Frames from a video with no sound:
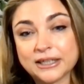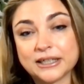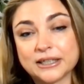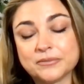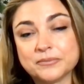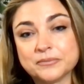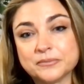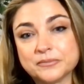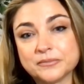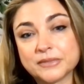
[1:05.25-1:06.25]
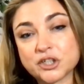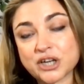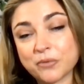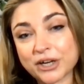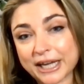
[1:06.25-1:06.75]
Ehm,
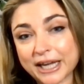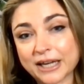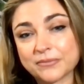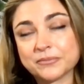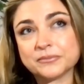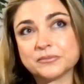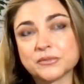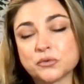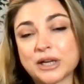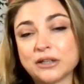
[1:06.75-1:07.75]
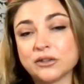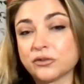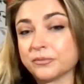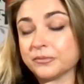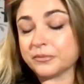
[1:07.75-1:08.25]
diciamo che mh, mm, un
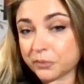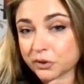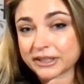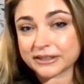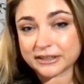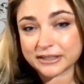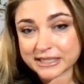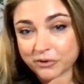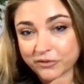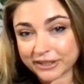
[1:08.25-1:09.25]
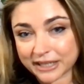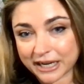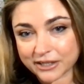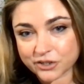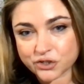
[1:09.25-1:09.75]
altro importantissimo
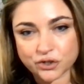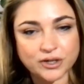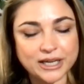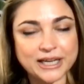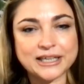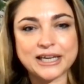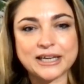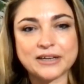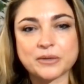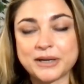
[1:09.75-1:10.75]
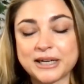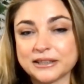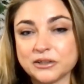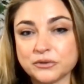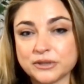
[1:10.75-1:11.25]
vantaggio è che far
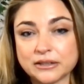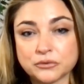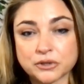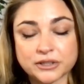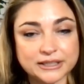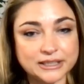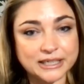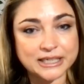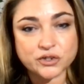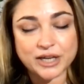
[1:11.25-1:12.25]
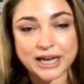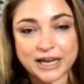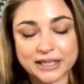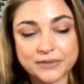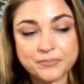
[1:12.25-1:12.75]
parte di un network
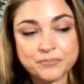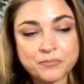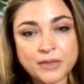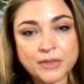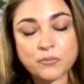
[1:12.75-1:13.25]
internazionale